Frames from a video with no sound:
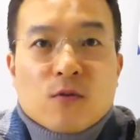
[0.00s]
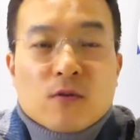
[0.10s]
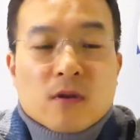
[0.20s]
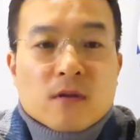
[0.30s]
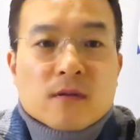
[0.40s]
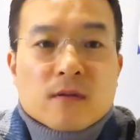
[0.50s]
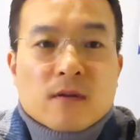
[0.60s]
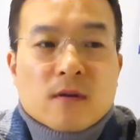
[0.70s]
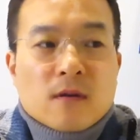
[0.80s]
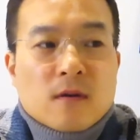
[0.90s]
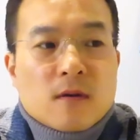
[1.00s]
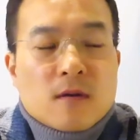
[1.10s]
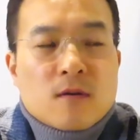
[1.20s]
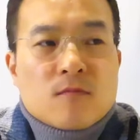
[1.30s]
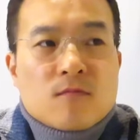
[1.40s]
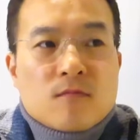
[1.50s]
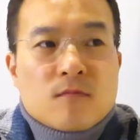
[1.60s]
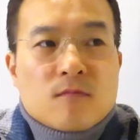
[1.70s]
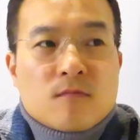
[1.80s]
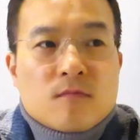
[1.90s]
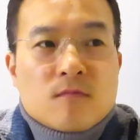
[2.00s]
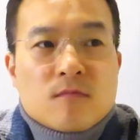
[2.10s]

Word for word: 오늘은 음,